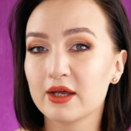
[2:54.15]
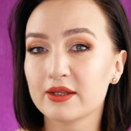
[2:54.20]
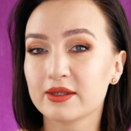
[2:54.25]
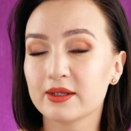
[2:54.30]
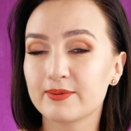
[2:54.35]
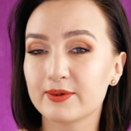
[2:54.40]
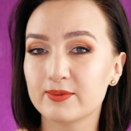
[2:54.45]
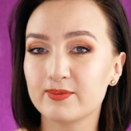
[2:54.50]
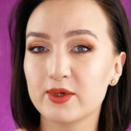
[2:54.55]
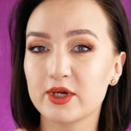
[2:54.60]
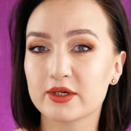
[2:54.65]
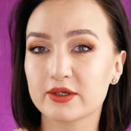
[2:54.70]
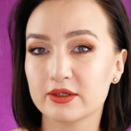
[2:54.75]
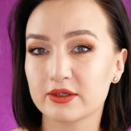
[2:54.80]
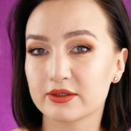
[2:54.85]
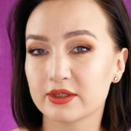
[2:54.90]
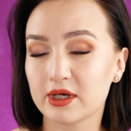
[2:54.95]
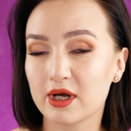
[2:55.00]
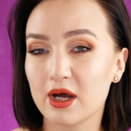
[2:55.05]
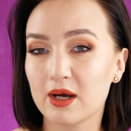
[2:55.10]
Например,
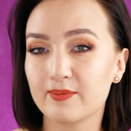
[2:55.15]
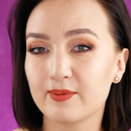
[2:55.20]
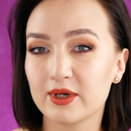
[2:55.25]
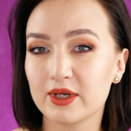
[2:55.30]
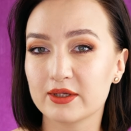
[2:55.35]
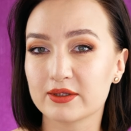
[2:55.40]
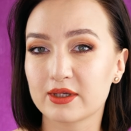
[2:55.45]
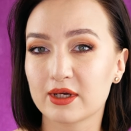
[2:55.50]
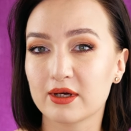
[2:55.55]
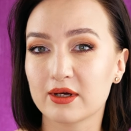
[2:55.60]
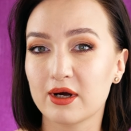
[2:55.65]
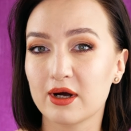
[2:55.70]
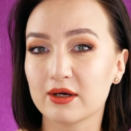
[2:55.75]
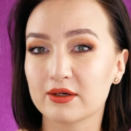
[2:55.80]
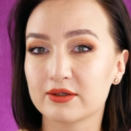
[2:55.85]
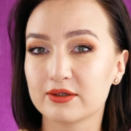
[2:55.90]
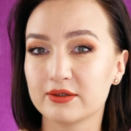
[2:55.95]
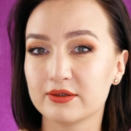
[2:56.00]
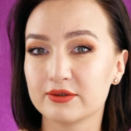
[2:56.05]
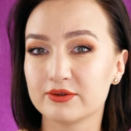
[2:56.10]
такая палетка, как